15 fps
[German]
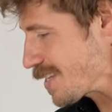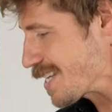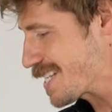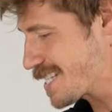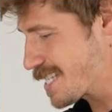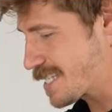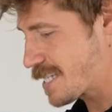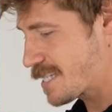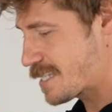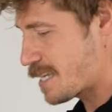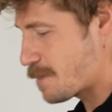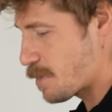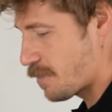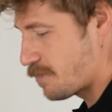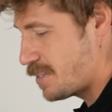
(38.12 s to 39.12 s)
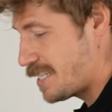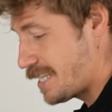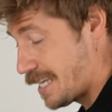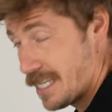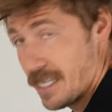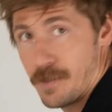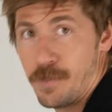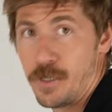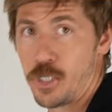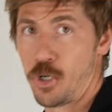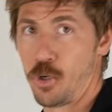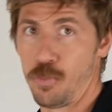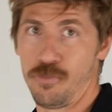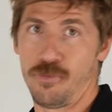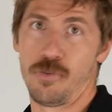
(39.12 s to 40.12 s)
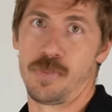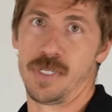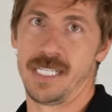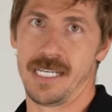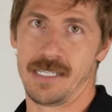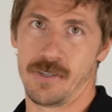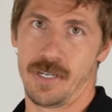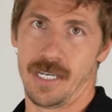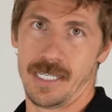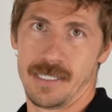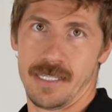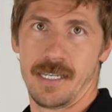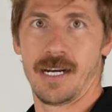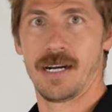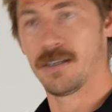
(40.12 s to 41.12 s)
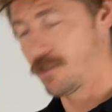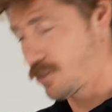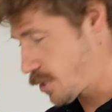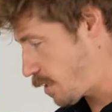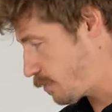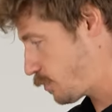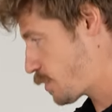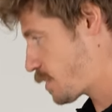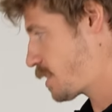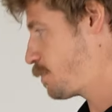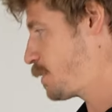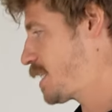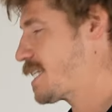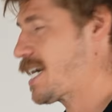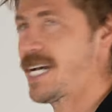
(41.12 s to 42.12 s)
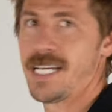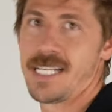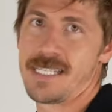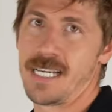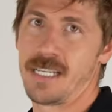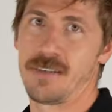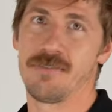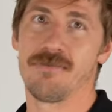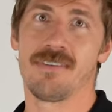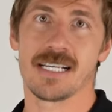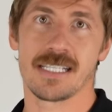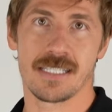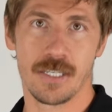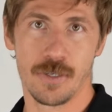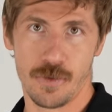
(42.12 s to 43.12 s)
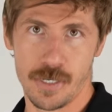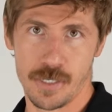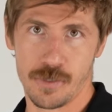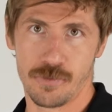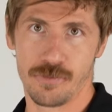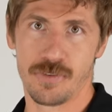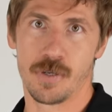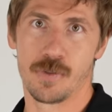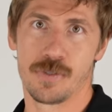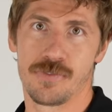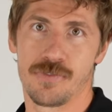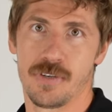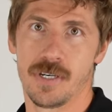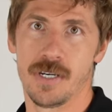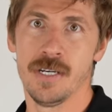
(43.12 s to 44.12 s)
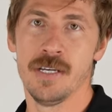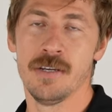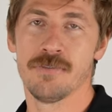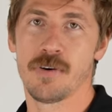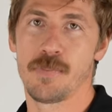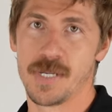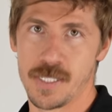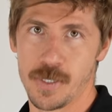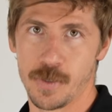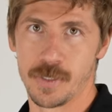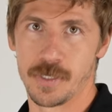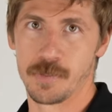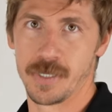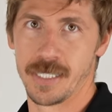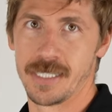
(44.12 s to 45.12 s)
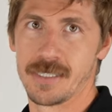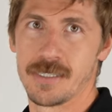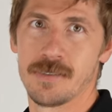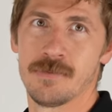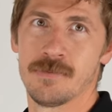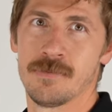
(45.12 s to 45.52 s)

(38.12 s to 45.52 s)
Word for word: es ist das Thema, wie gehe ich mit Schlupfwurm in der Toilette. Da schauen wir uns im Detail jetzt an, was die neue Software uns für Verbesserungen bringt.